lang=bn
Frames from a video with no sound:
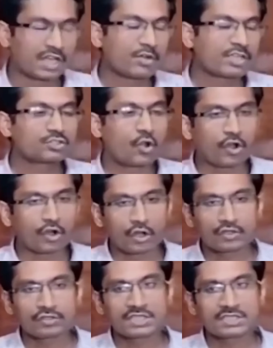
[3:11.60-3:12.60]
দক্ষিণবঙ্গের
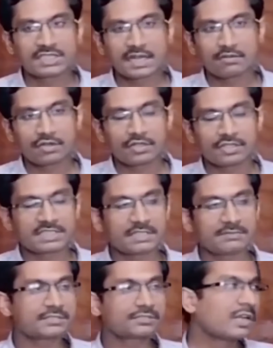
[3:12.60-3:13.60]
সংলগ্ন যে জেলাগুলো রয়েছে
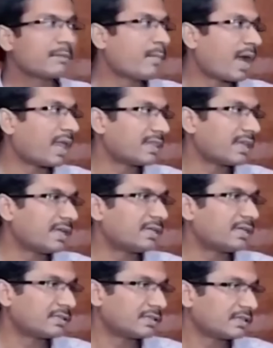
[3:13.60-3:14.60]
বিশেষ করে মালদা
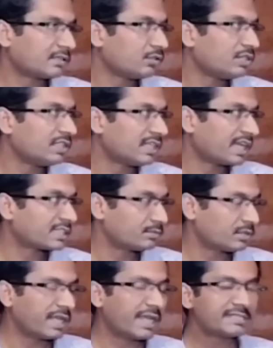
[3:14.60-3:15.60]
দুই
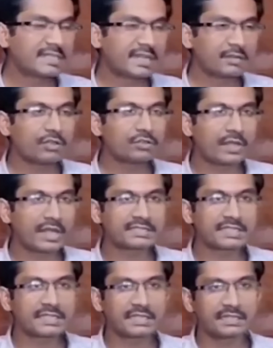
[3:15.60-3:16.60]
দিনাজপুর এই জেলাগুলো দু
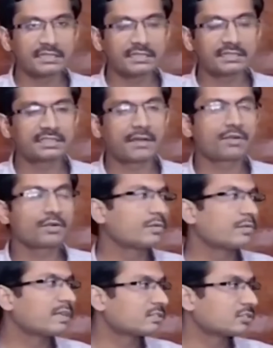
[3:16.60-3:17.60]
এক জায়গায় তাপর
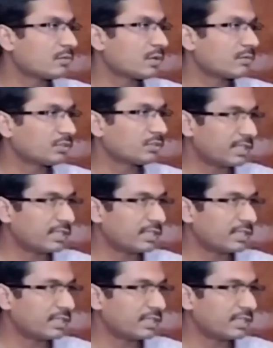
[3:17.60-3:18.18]
প্রবাহের সম্ভাবনা